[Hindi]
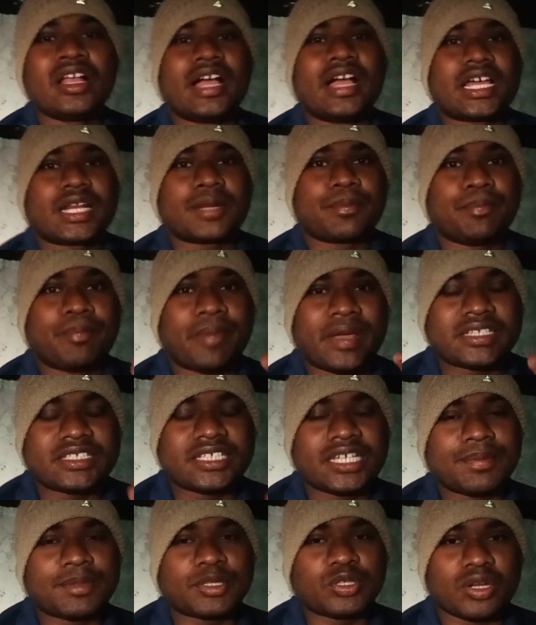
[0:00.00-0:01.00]
और
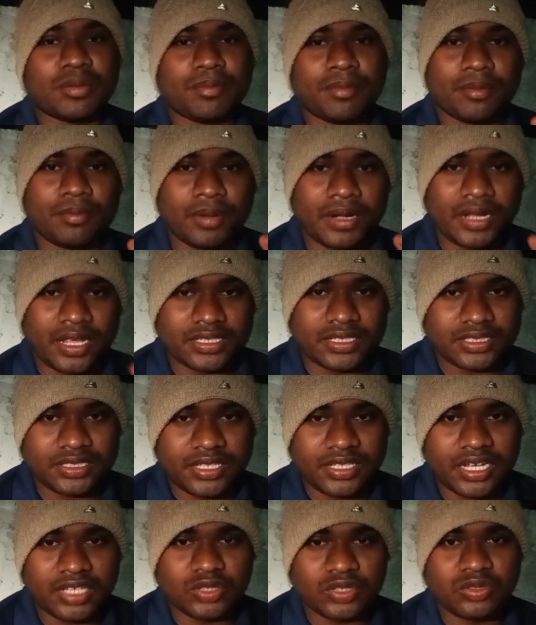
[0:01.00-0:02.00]
बेसिक पे थोड़ा बढ़िया से
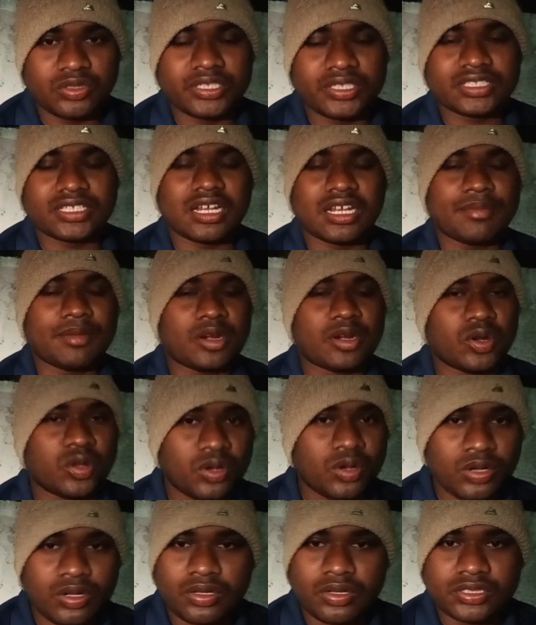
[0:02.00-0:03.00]
ध्यान दो जितना भी
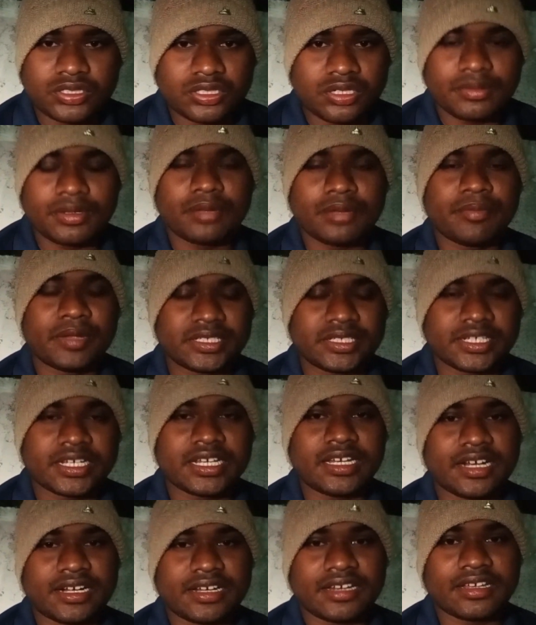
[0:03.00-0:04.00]
लॉ सब है बेसिक
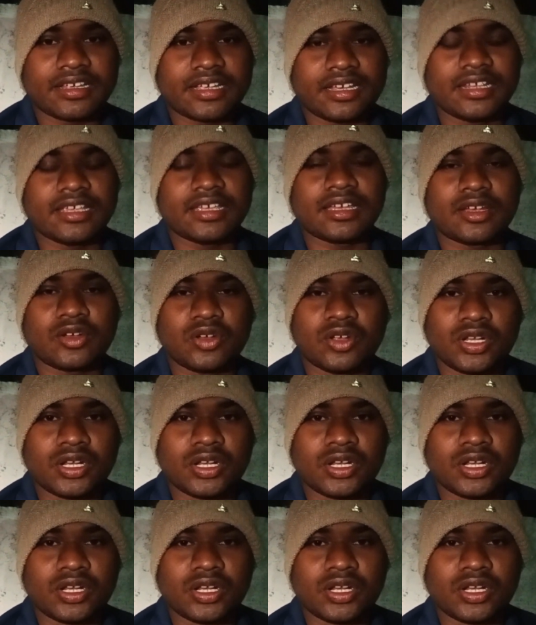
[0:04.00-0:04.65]
इलेक्ट्रिकल या